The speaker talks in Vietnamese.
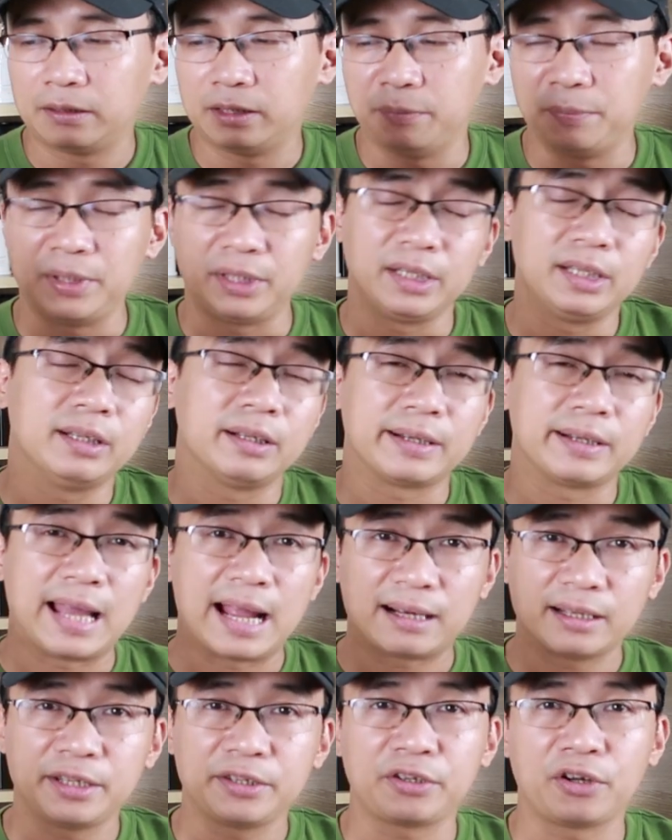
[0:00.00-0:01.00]
thì mình nghĩ là
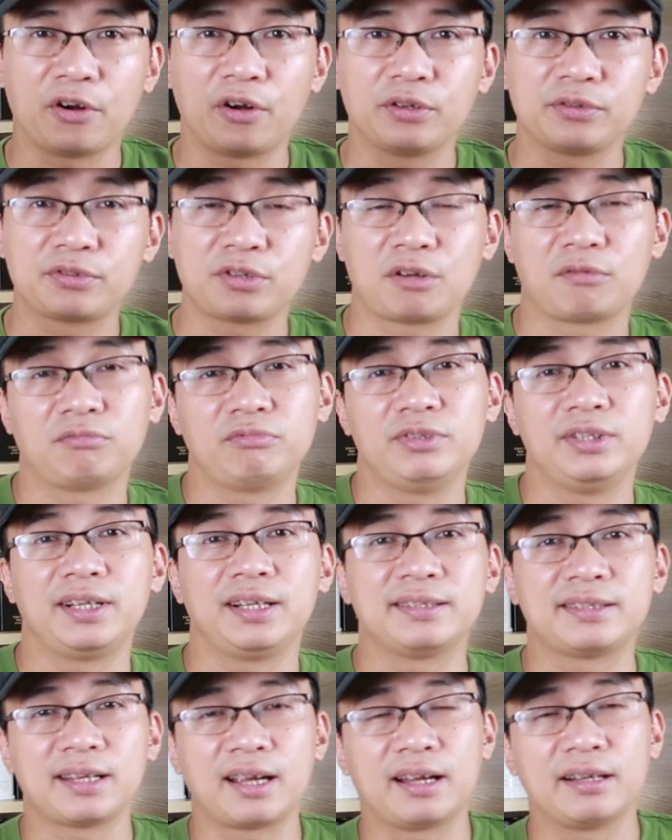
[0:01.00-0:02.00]
đáng nên có trong những
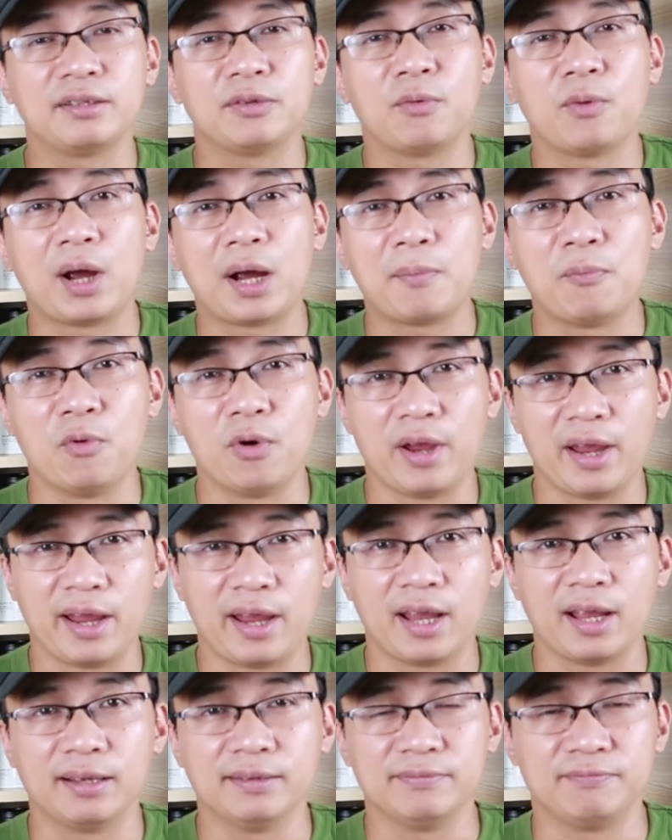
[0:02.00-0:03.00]
cái chai nước hoa mùa
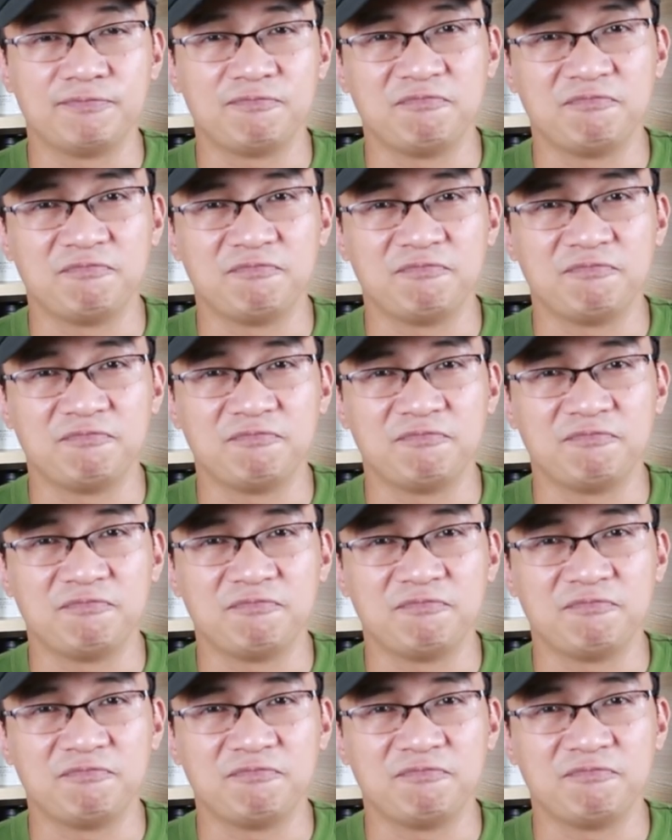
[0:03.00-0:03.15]
hè